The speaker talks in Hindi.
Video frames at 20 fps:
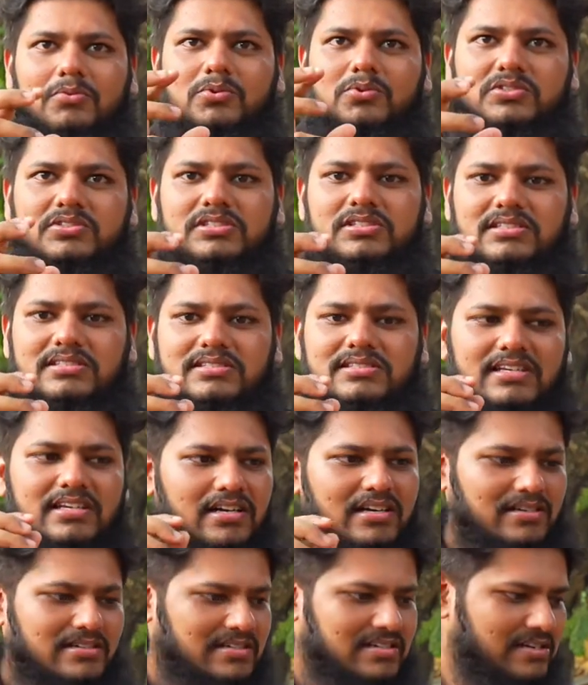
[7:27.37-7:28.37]
उस चीज से
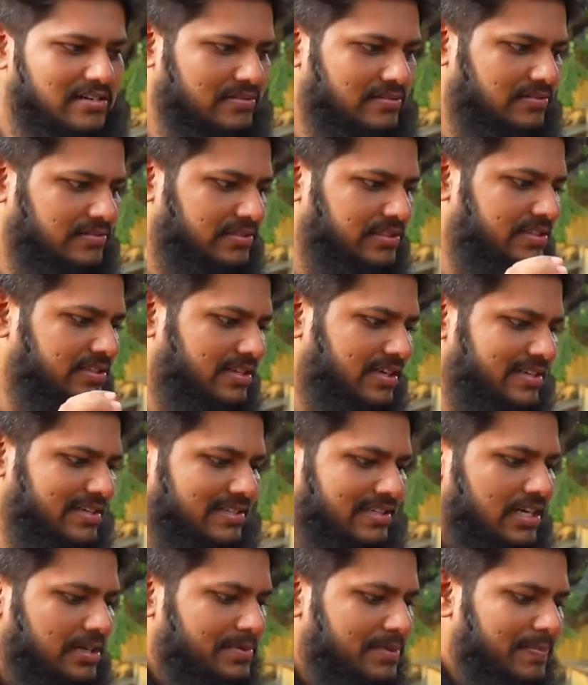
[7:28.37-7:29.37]
अगर इंसान
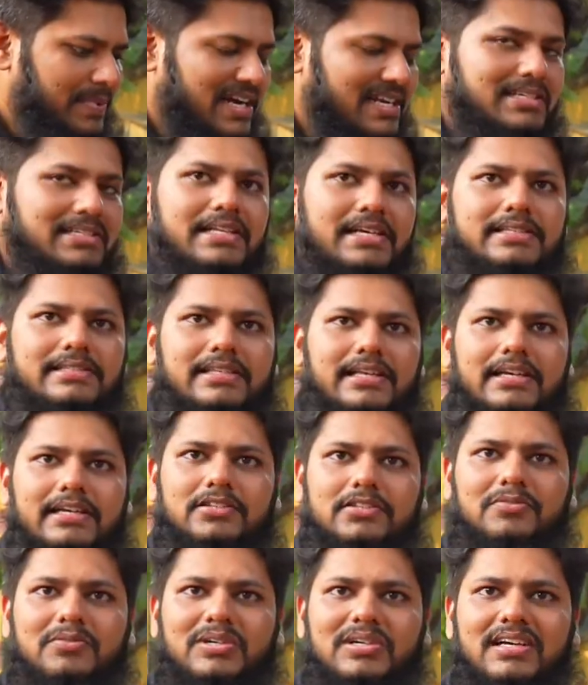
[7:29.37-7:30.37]
इतना भी पानी देखता है ना
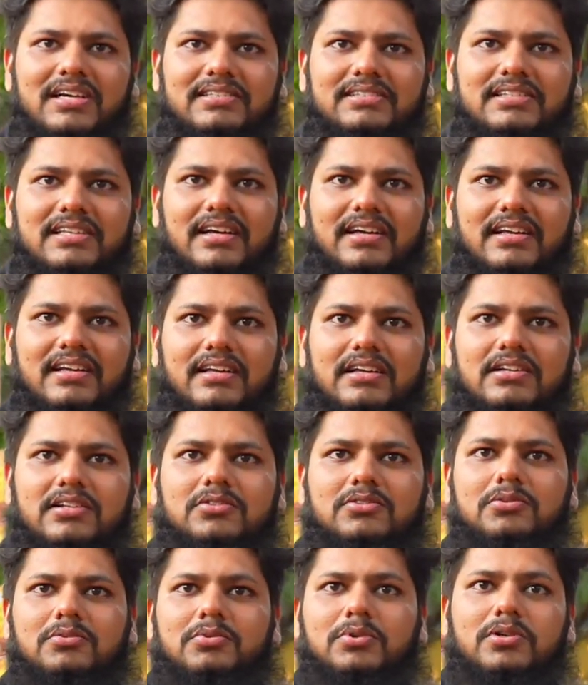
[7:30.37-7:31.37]
तो वो डरता है सो
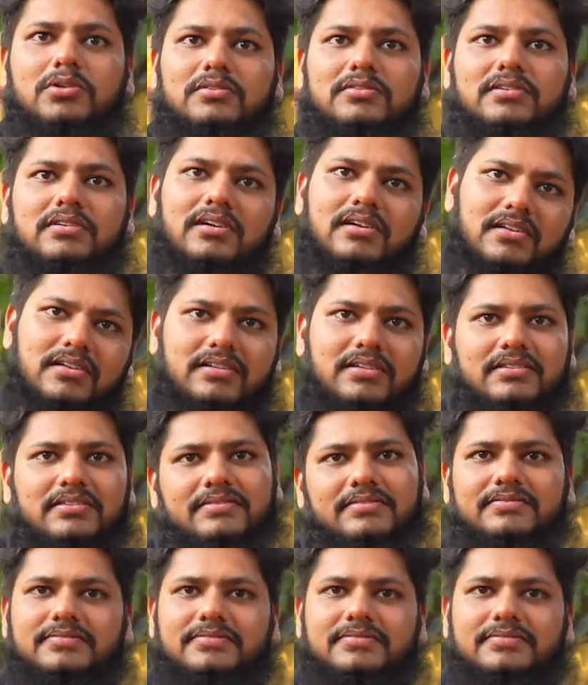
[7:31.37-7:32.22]
हाइड्रोफोबिया इज